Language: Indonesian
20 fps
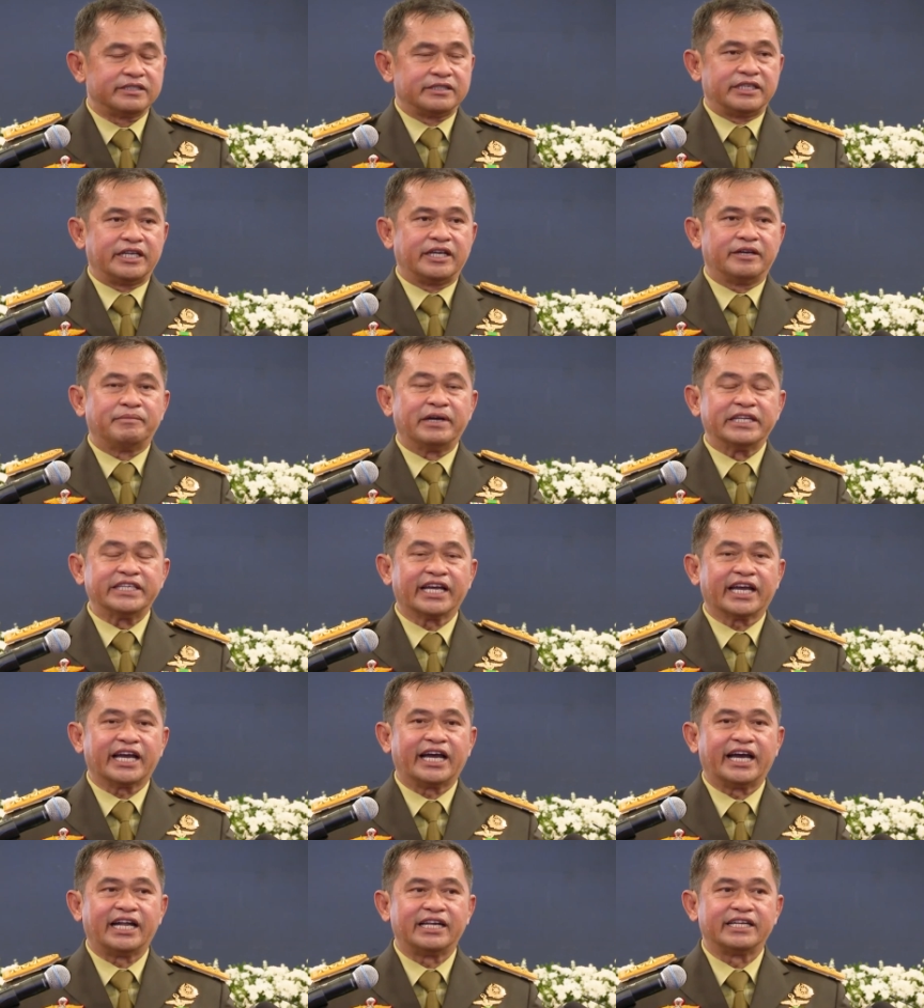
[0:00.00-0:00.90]
ya
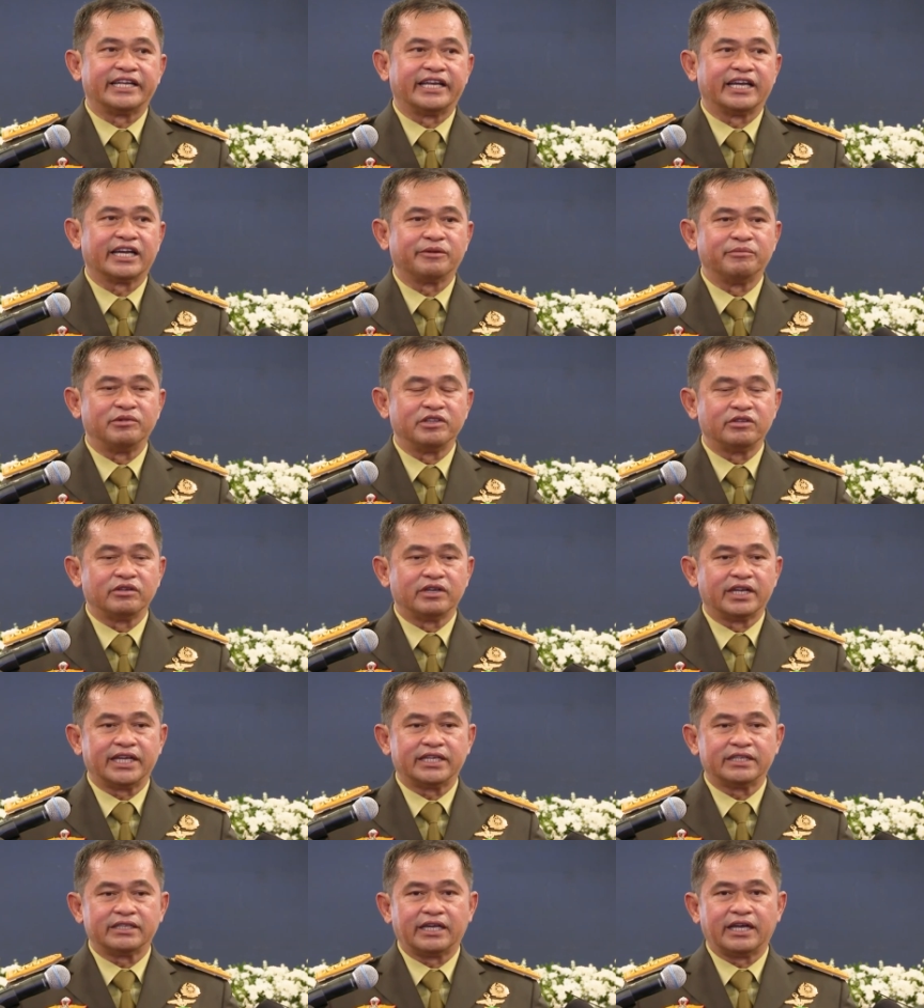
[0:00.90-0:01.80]
banyak hal ya
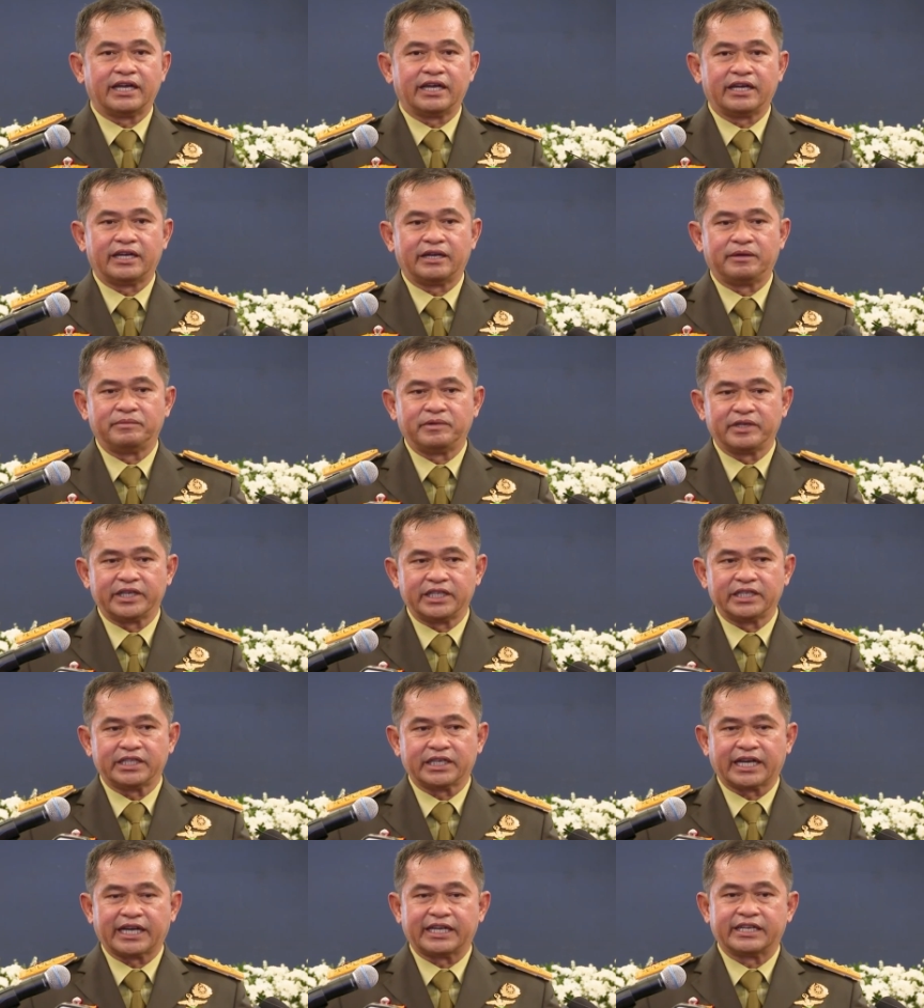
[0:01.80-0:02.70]
kebetulan uh,
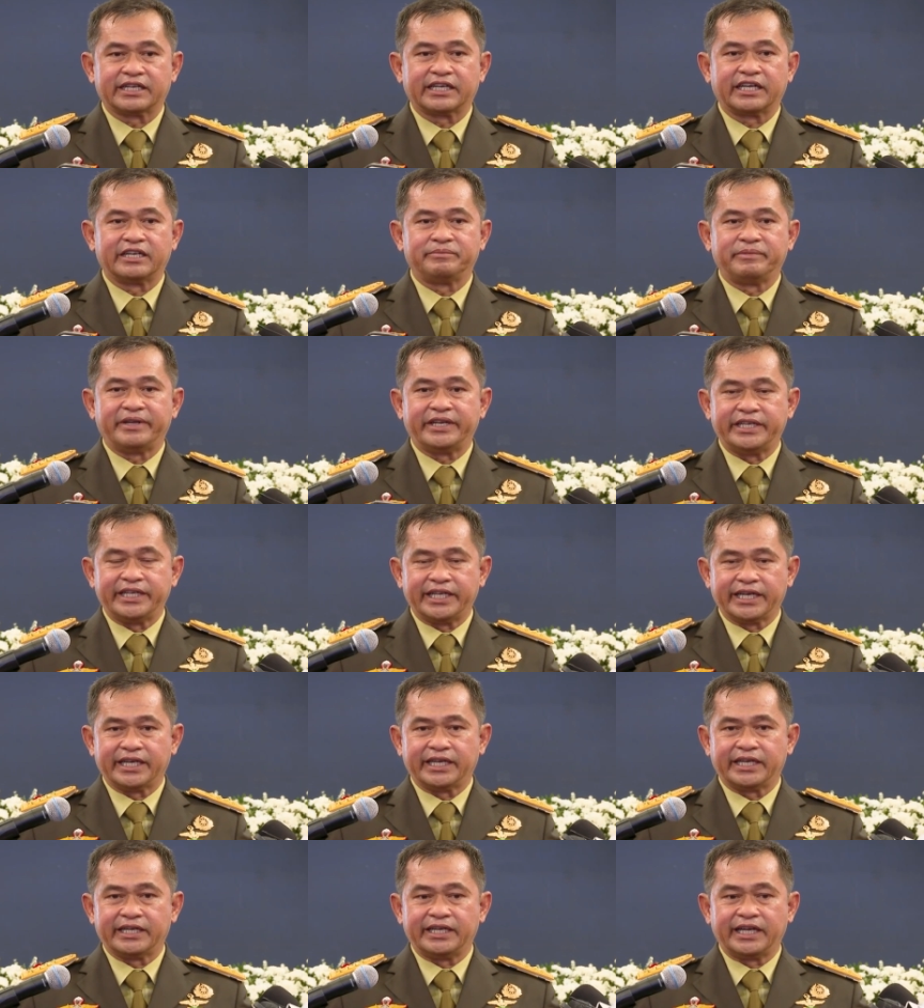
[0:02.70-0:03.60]
mungkin rekan-rekan
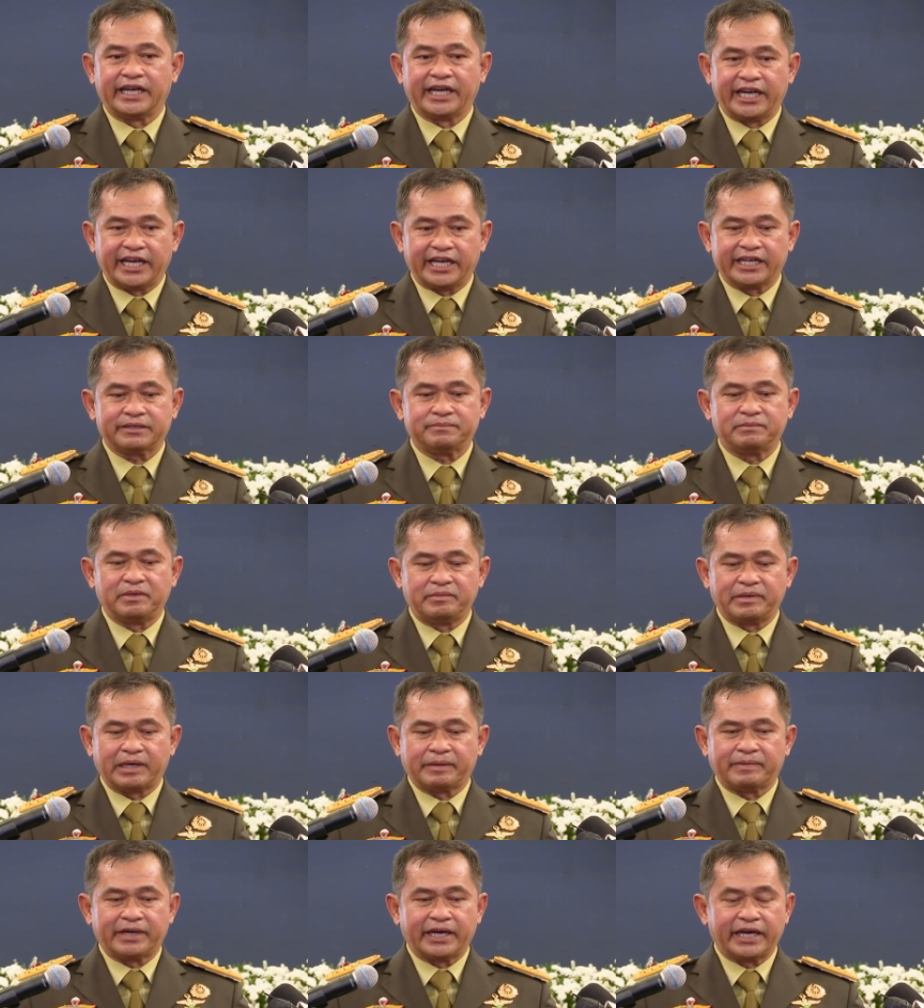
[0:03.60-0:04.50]
media dengar
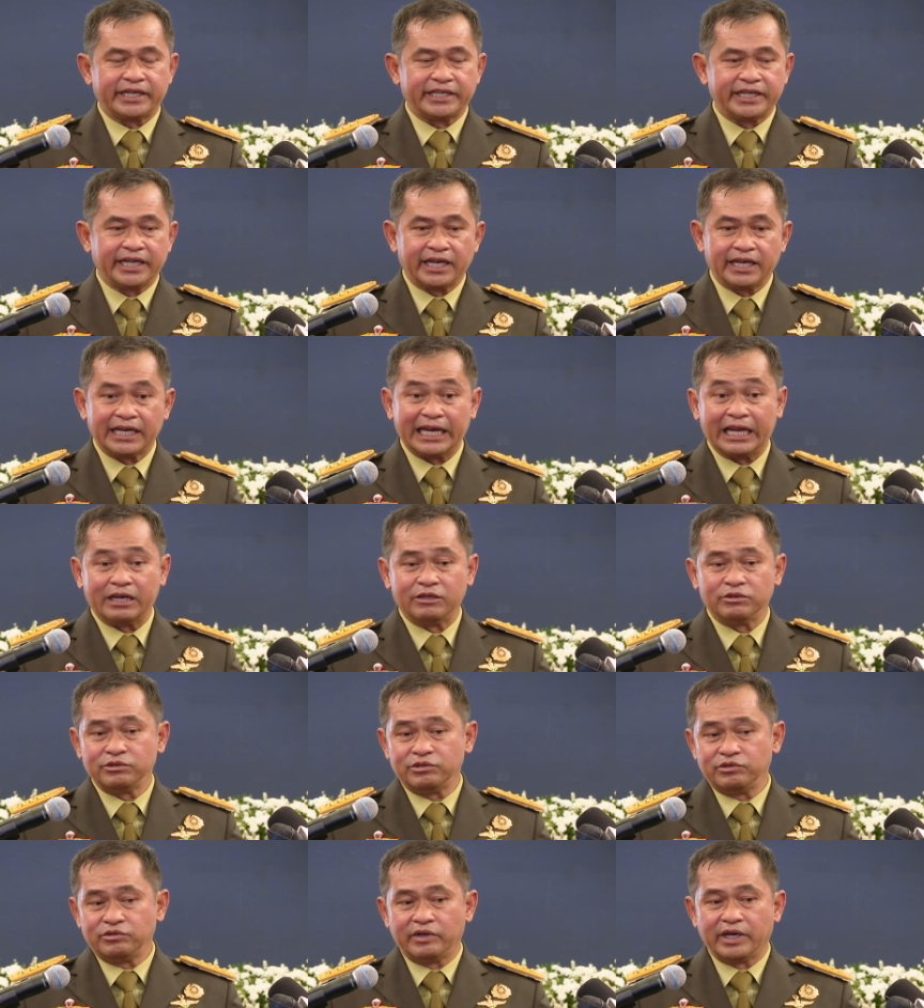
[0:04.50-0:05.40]
beberapa hari yang
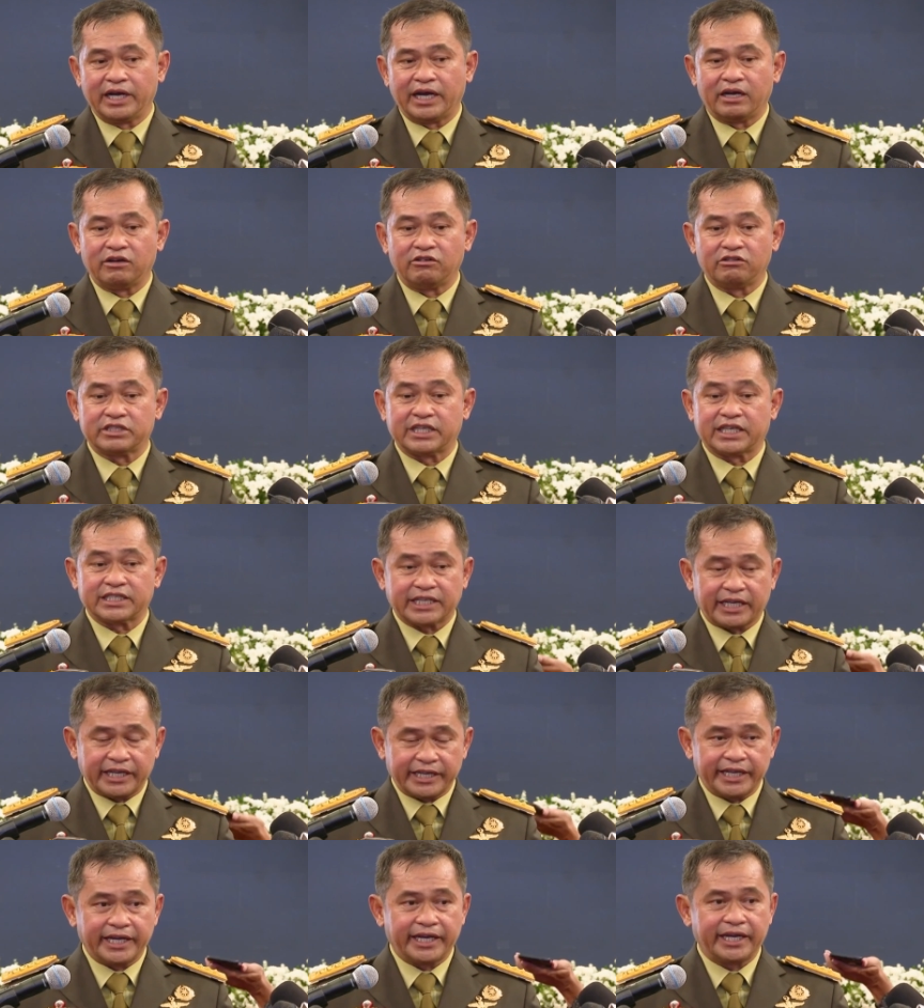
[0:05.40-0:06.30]
lalu juga anggota
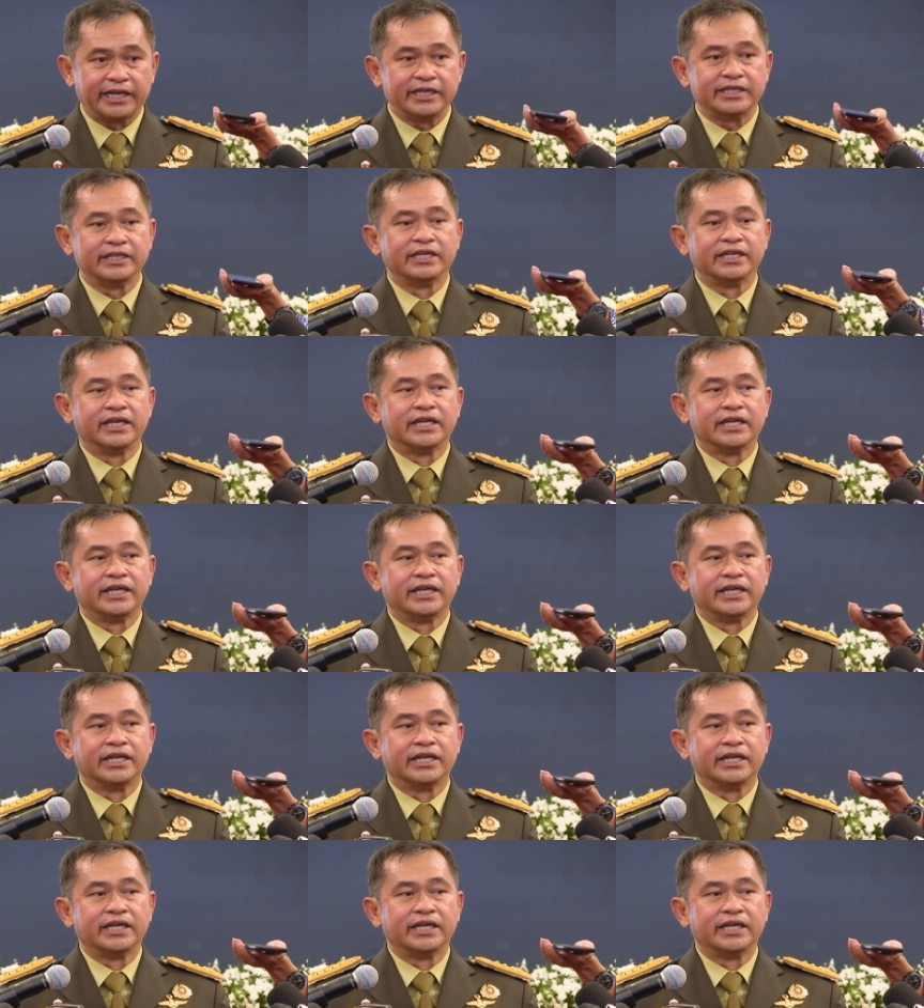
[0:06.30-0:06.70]
saya